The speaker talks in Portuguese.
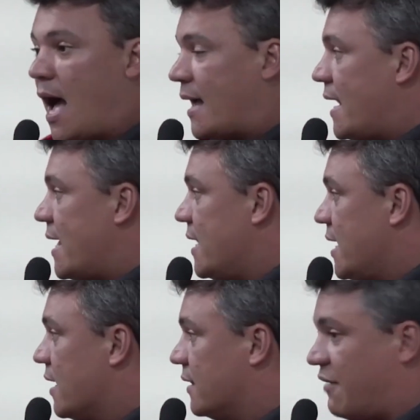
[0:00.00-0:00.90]
a
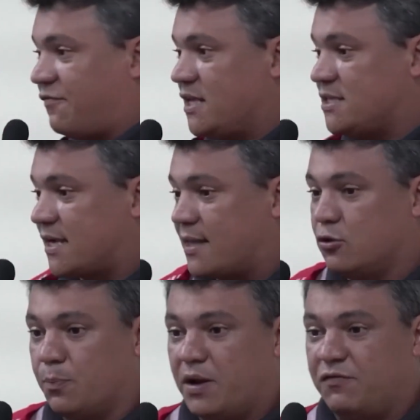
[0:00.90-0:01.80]
galeria da frente da
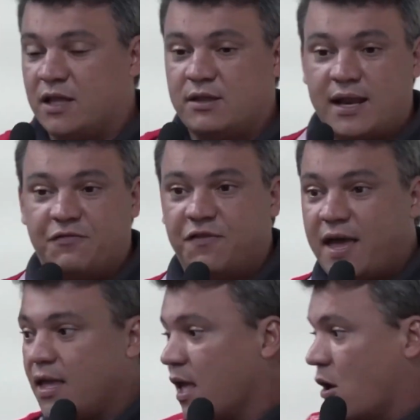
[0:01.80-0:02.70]
casa do prefeito, ela
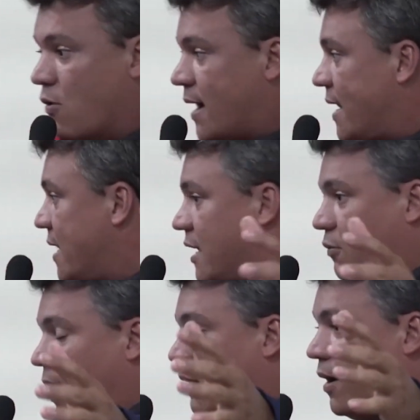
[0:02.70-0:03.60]
vem, uma
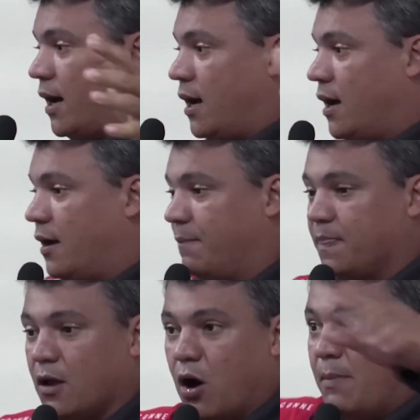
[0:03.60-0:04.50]
galeria, uma, uma,
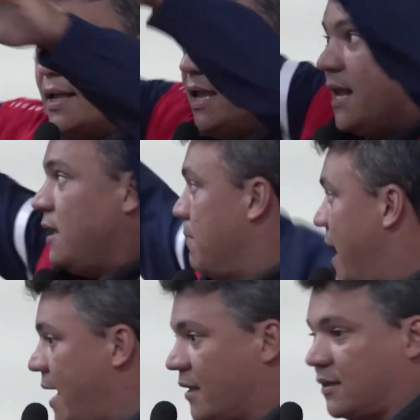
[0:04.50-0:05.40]
uma manilha
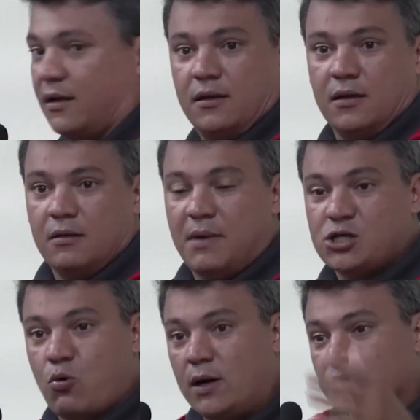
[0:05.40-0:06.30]
imensa,
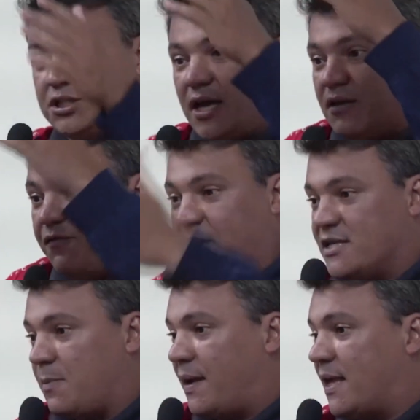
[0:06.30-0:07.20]
mas quando chega em
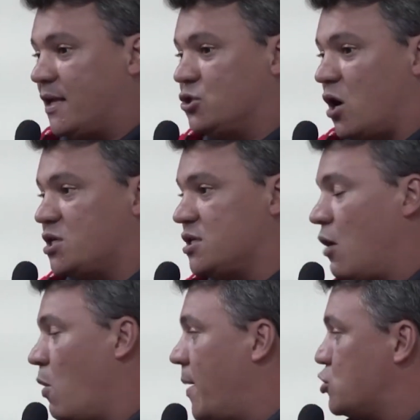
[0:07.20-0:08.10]
frente à padaria de Jorginho,
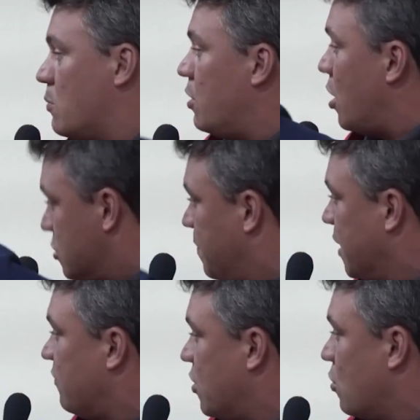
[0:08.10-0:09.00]
na rua Pastor Manuel de
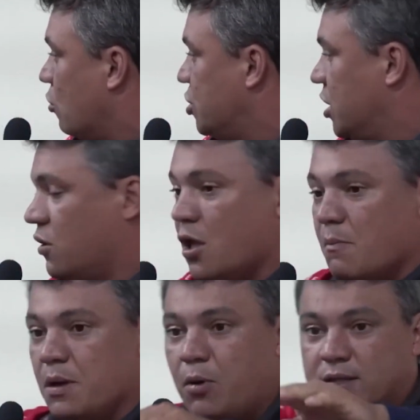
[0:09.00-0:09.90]
Brito, vereador Coutinho,
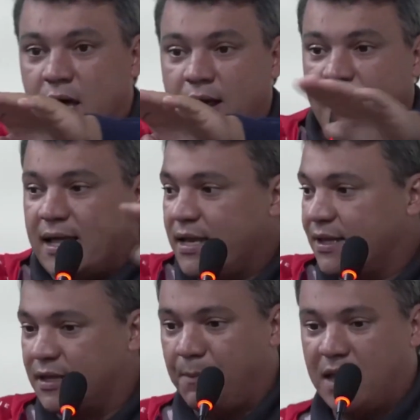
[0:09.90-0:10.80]
me botaram uma
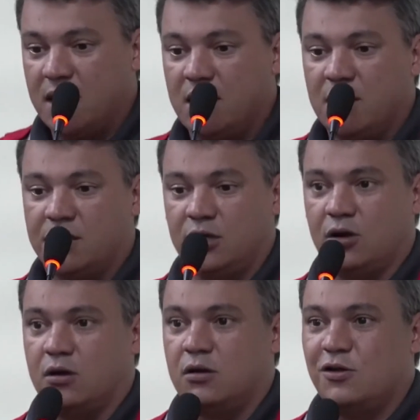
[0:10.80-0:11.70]
galeriazinha pequenininha assim,
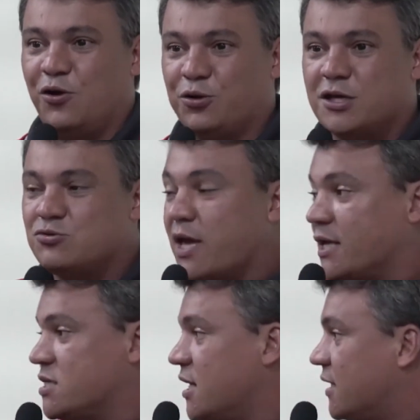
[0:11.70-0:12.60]
ó. Ou seja, do que,
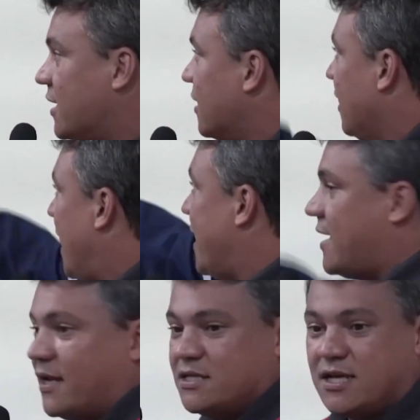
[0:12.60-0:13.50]
que adianta? Lá
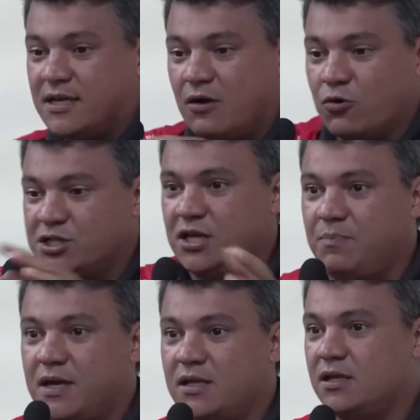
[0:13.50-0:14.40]
é grande, aqui é
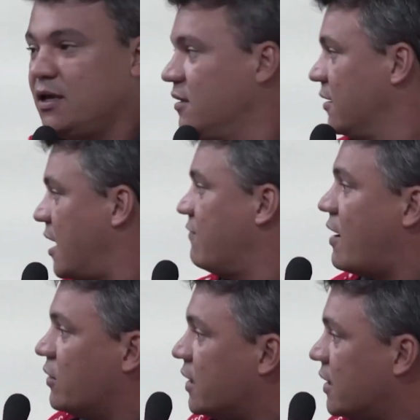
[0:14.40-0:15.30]
curtinho, pequenininho. O que, que
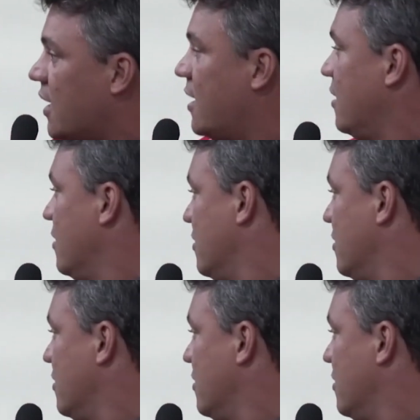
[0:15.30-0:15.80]
vai acontecer?